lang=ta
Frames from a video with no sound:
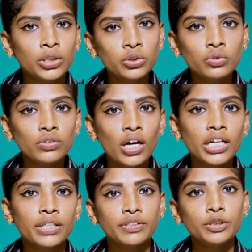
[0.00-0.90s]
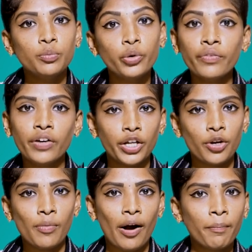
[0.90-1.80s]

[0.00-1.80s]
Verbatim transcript: மட்டும்தான் இது வந்து முடிவடையும்